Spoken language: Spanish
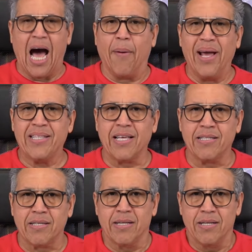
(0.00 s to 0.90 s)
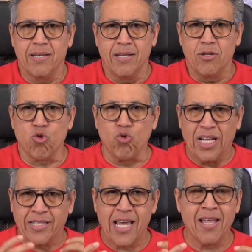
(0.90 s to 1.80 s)
A veces tú
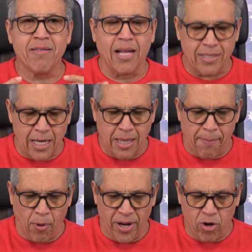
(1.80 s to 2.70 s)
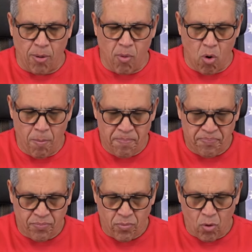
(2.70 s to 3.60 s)
te sientas y te pones como,
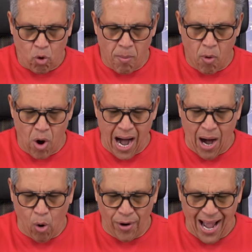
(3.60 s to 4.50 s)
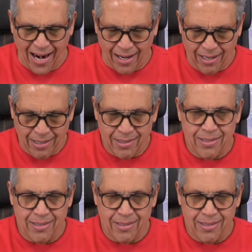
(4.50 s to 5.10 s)
como a orar